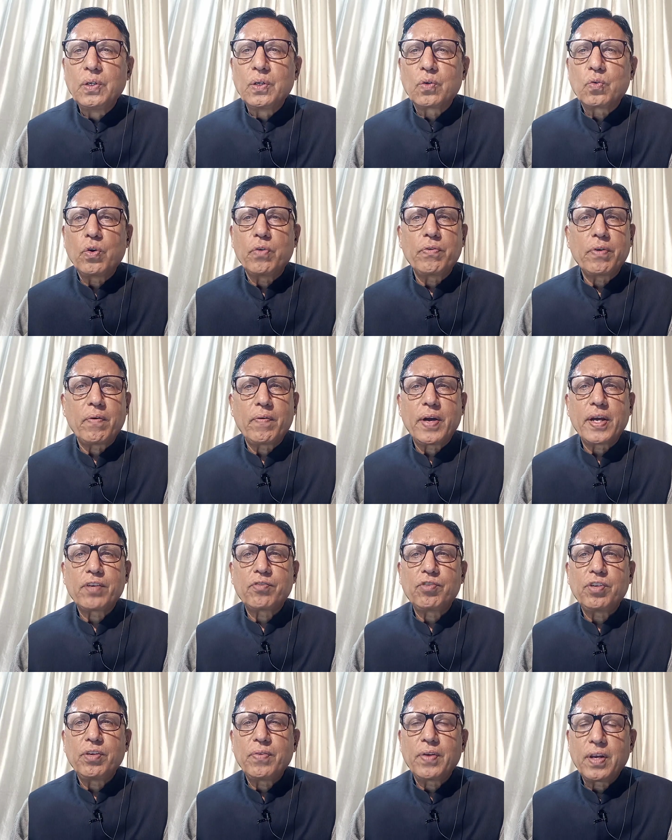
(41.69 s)
कोई वैवाहिक
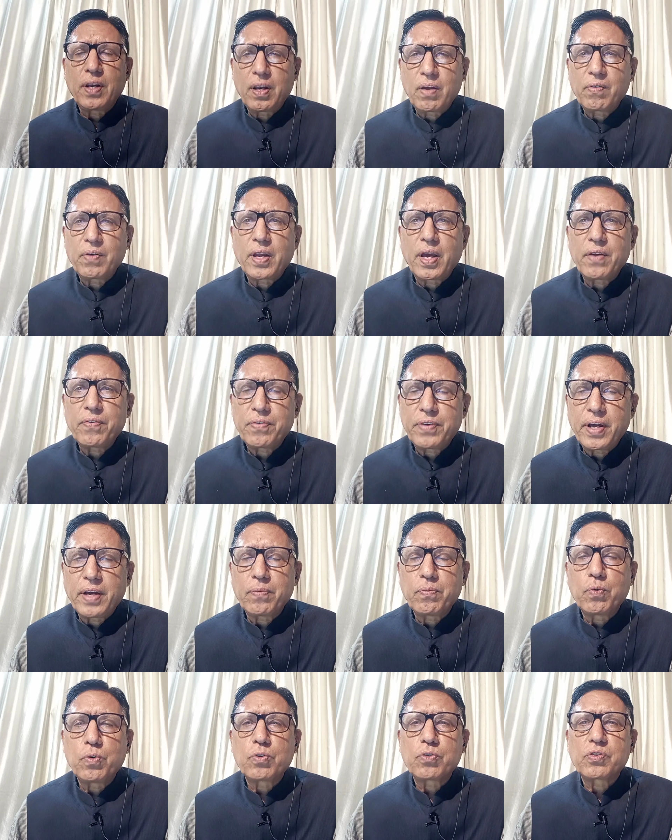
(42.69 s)
जीवन लव लाइफ
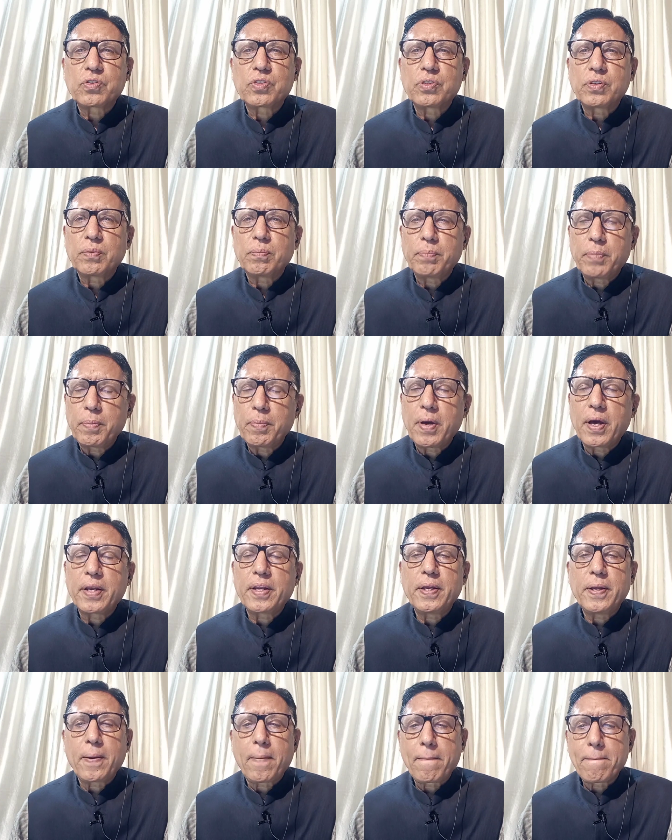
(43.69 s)
डाइवोर्स
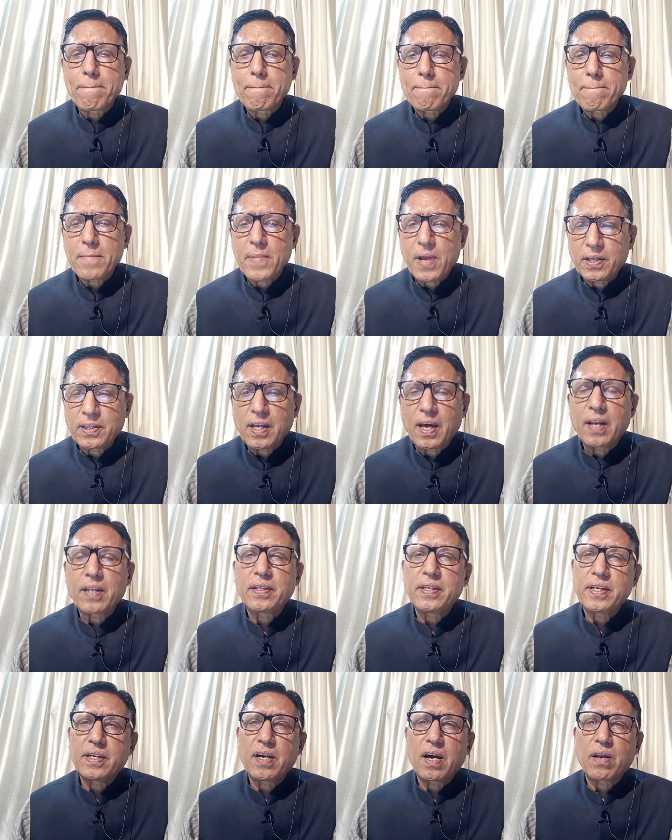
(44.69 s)
बीमारी
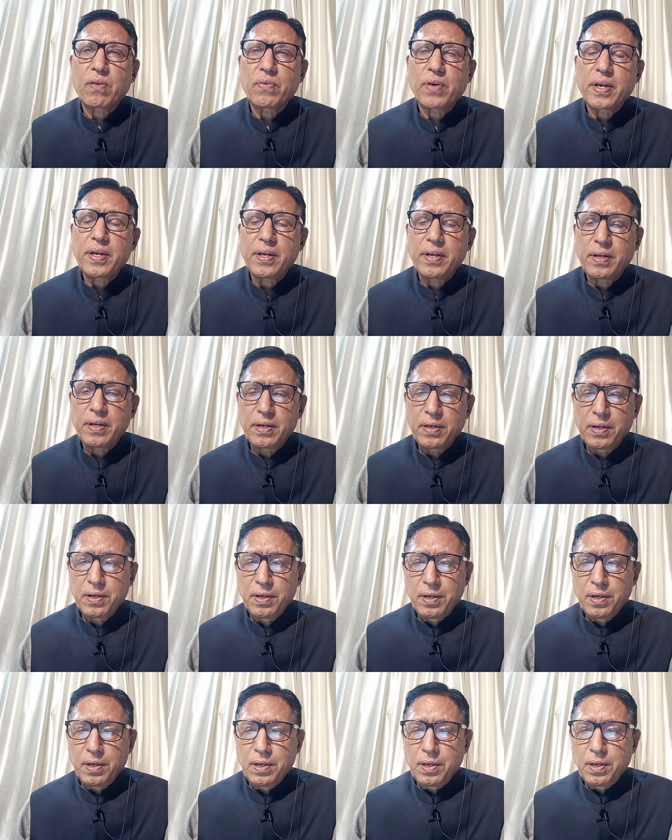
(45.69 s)
अदालती कार्रवाई
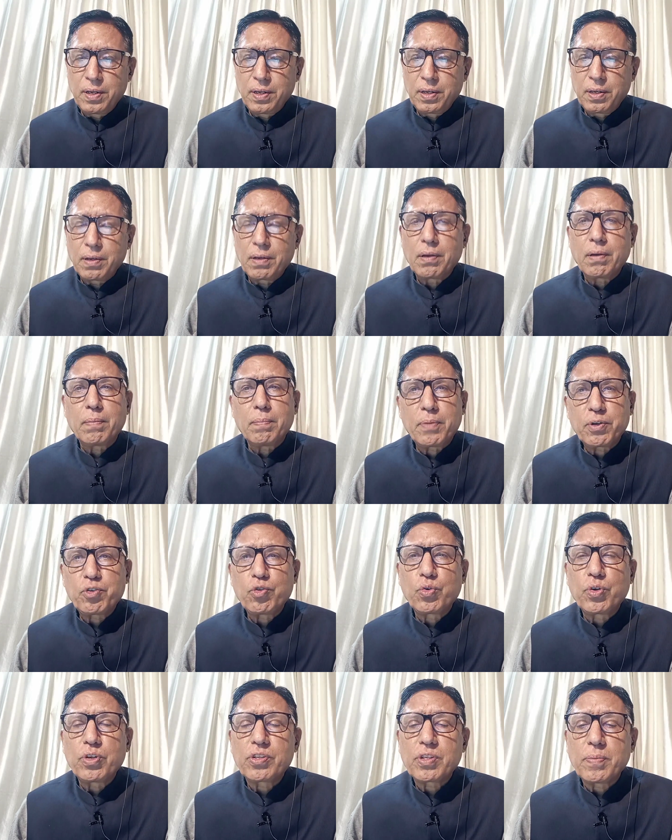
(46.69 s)

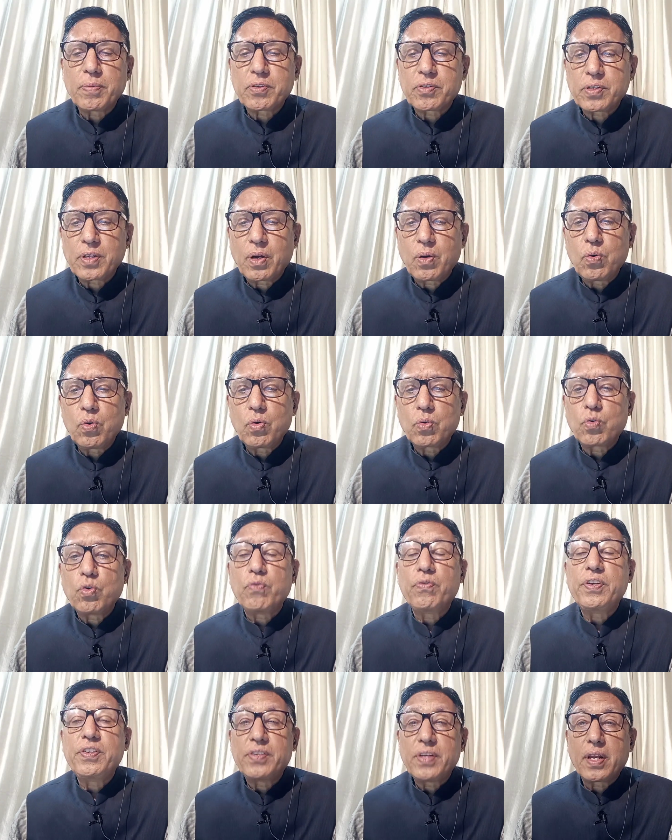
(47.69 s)
बच्चों की समस्या हो
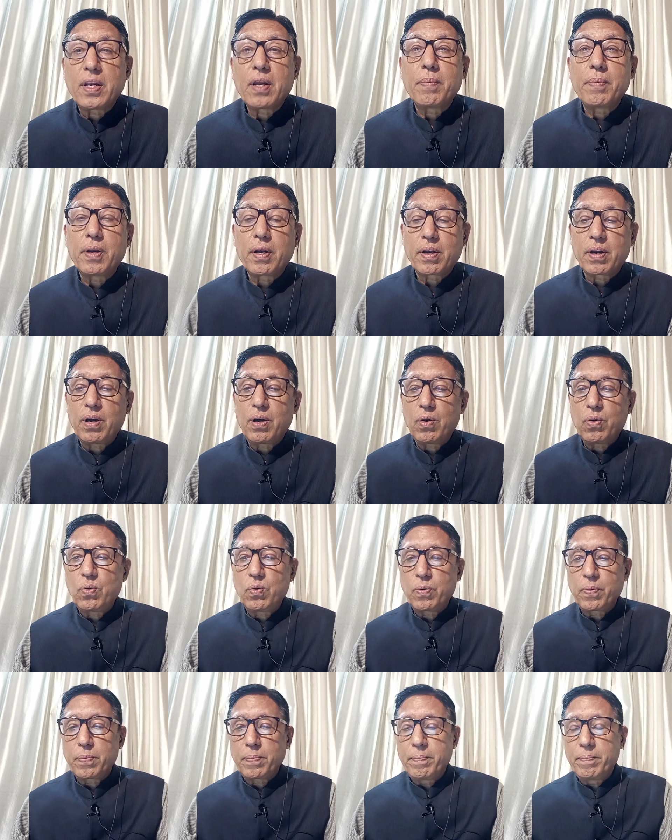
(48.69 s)
कोई वीज़ा ना मिल रहा
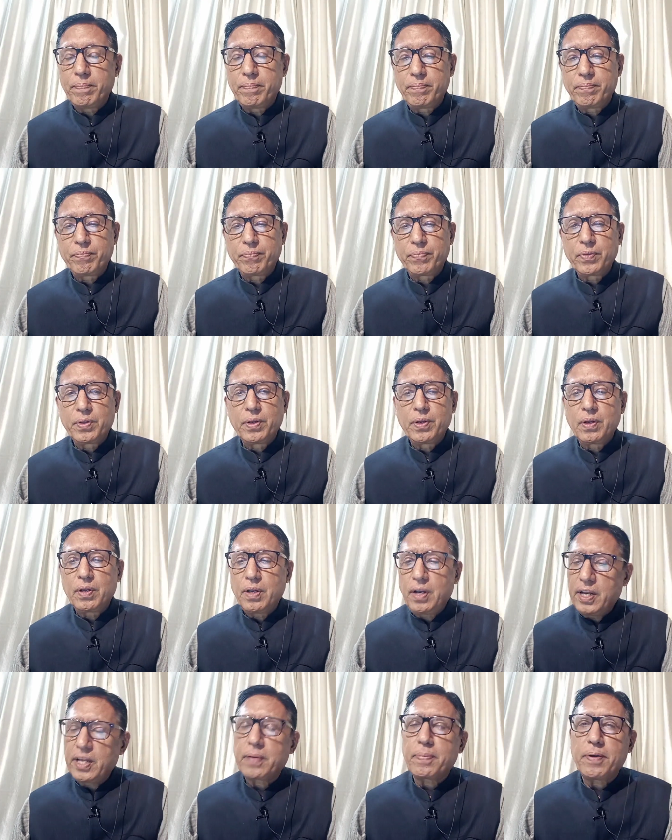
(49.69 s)
हो
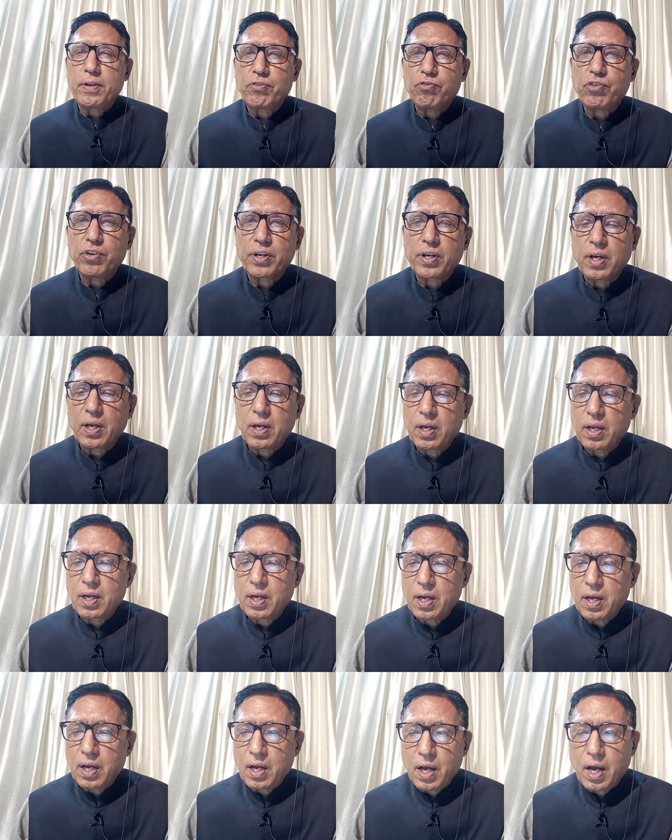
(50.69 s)
लिख भेजिएगा
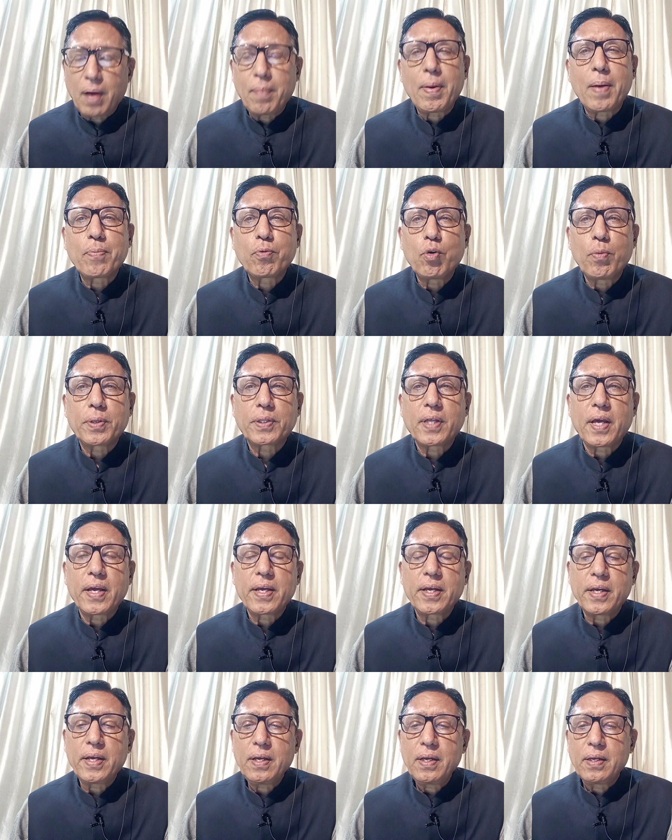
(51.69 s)
हम आपको
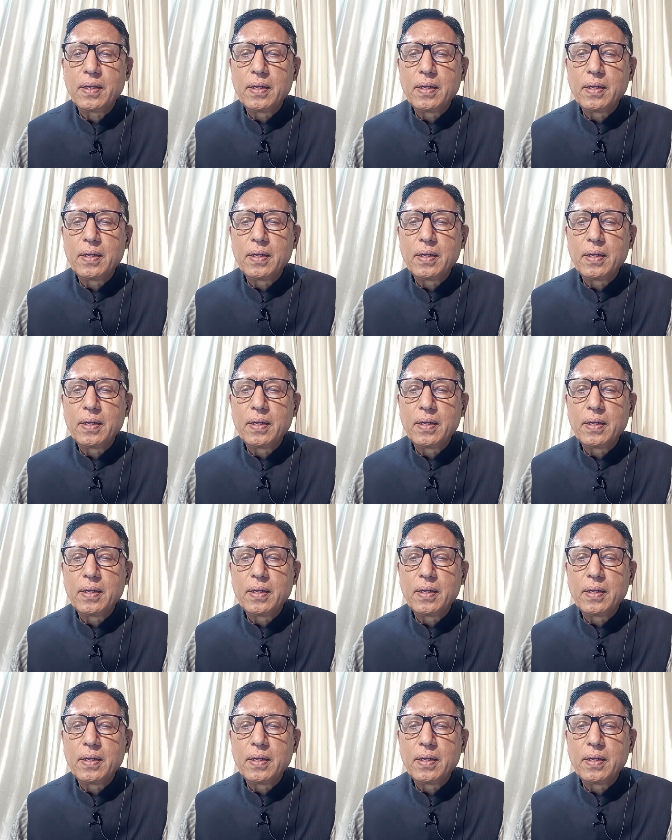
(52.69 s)
बताएंगे